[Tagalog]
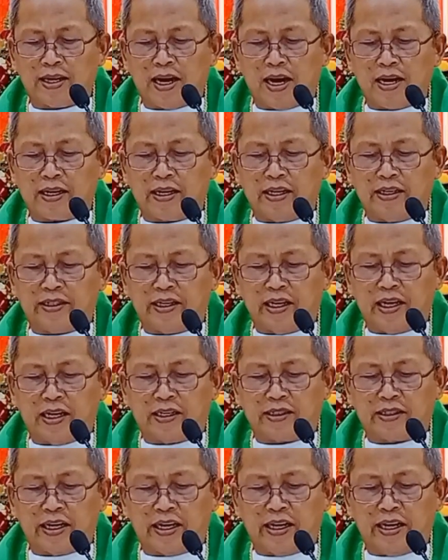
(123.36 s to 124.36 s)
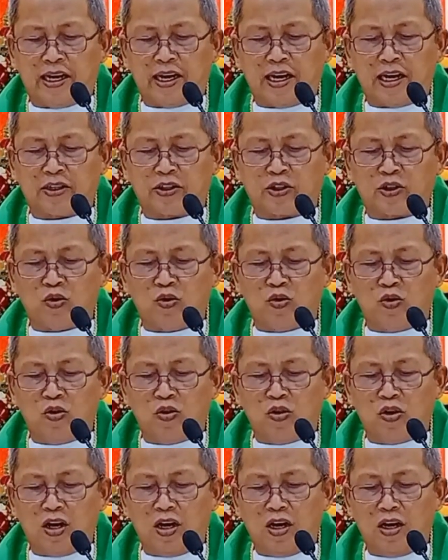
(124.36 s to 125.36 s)
ug hatagi sila sa ilang
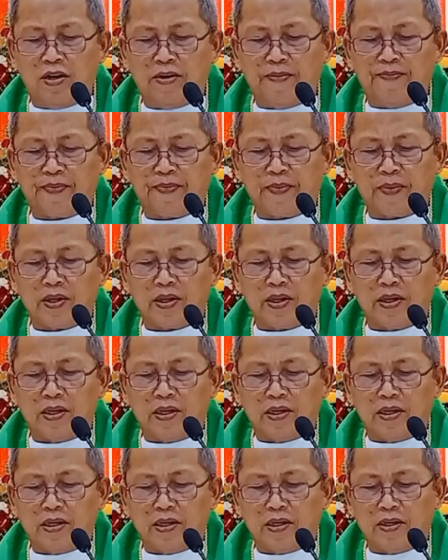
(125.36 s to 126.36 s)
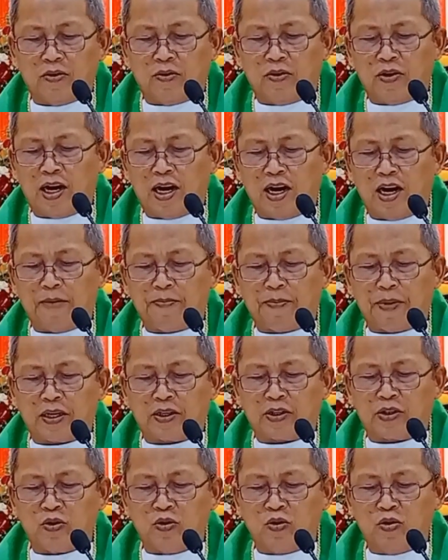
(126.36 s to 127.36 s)
suhol.
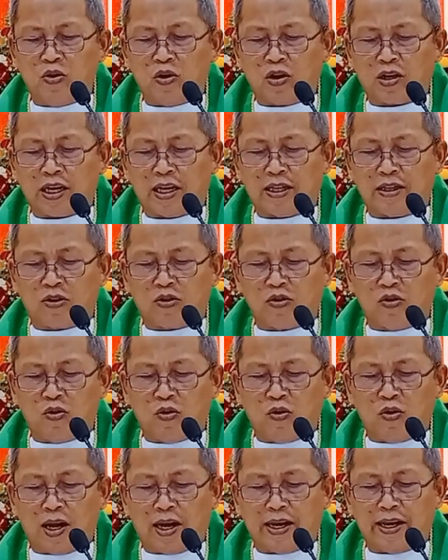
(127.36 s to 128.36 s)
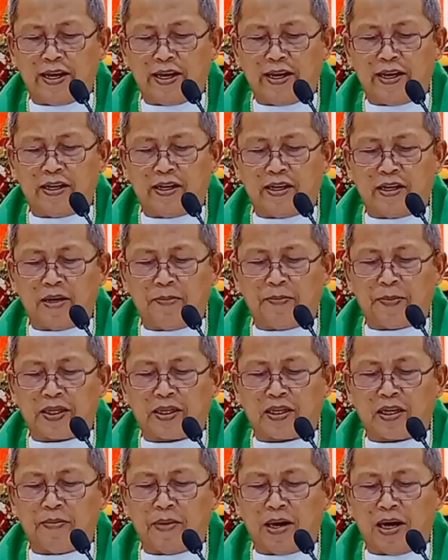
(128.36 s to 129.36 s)
Unaha pagsuhol kadtong ulahing
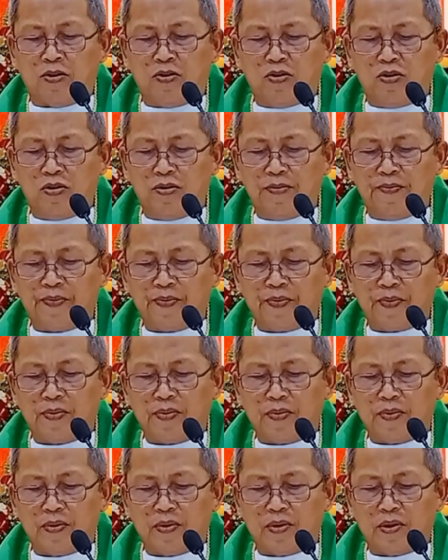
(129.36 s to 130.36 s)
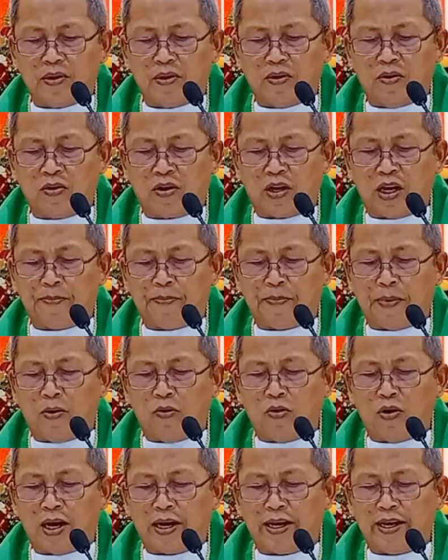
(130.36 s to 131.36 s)
ipatrabaho ug
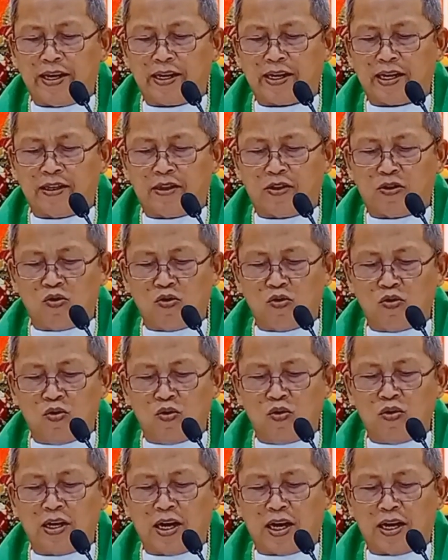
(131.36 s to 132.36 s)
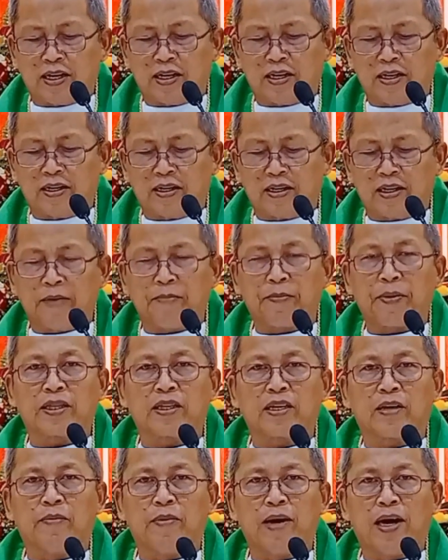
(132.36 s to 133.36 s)
ipaulahi kadtong unang
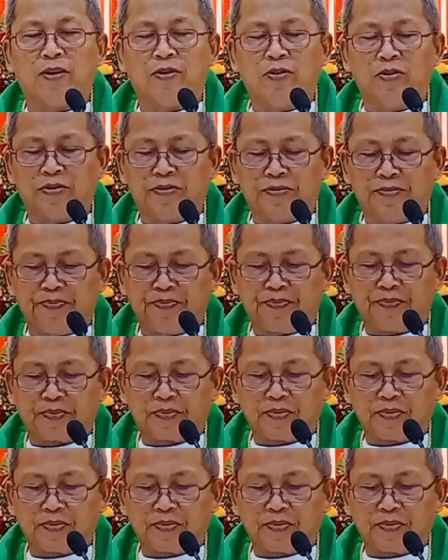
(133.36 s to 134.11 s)
gipatrabaho.